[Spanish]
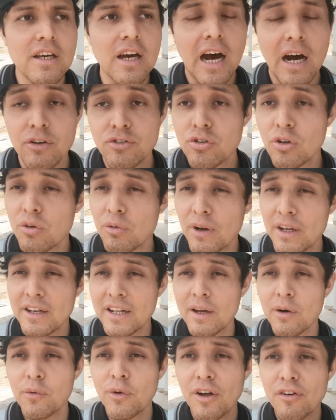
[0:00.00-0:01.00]
House of
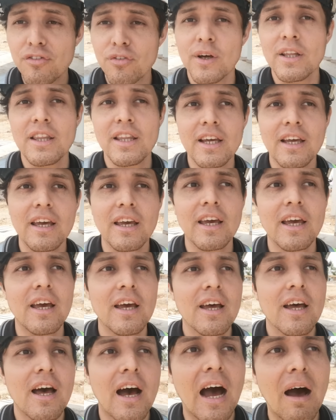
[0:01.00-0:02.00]
Wrestling es una fuente
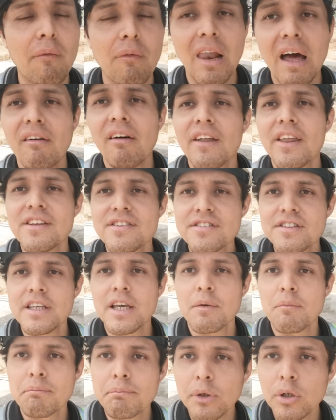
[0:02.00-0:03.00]
que hablaba de
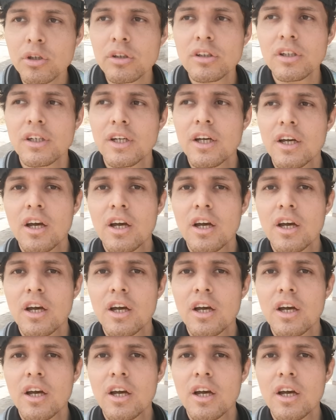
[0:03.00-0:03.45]
CM Punk